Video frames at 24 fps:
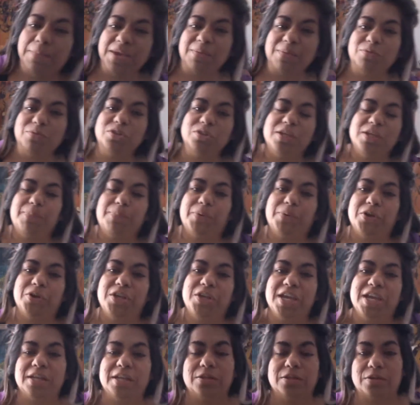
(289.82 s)

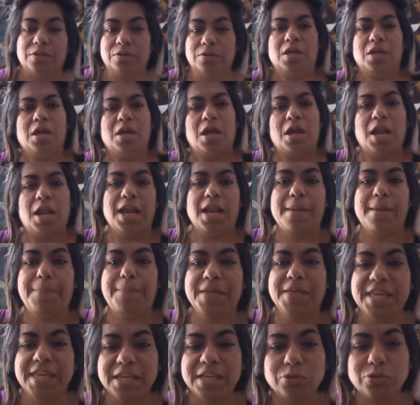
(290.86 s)
proyecto. Le pedí a su
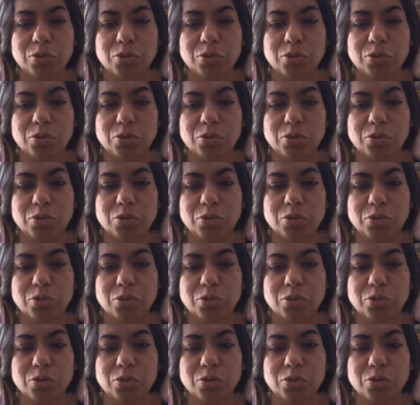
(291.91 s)
Yo pensé